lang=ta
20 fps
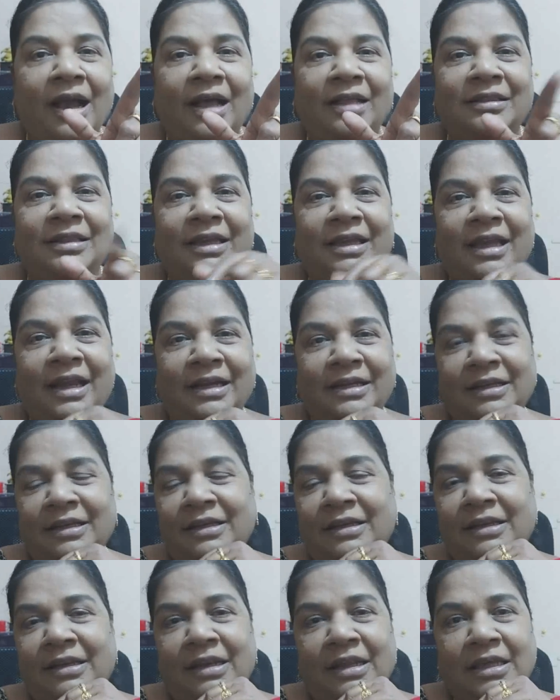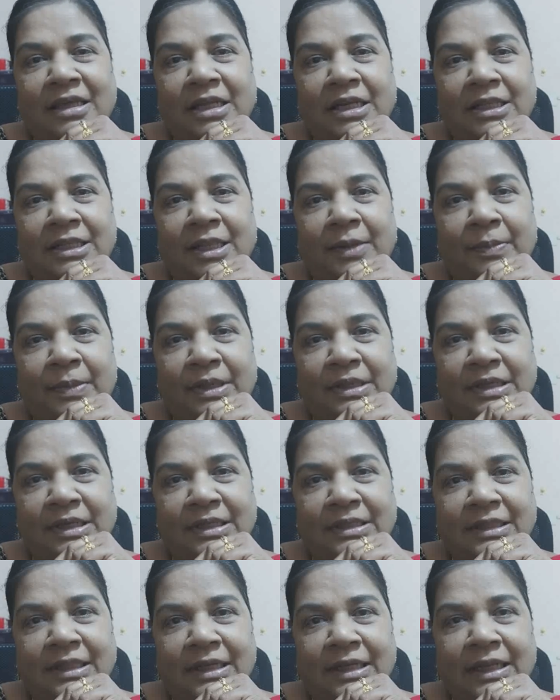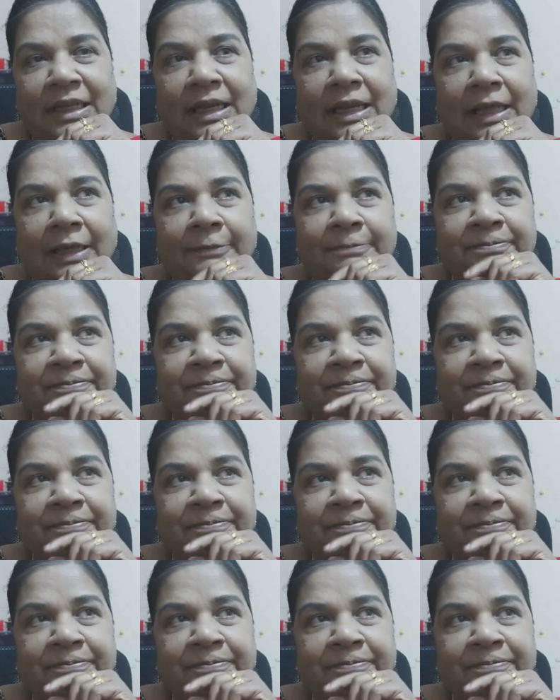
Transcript: அந்த கேட்டகரியில் இருந்த மாதிரி தெரியல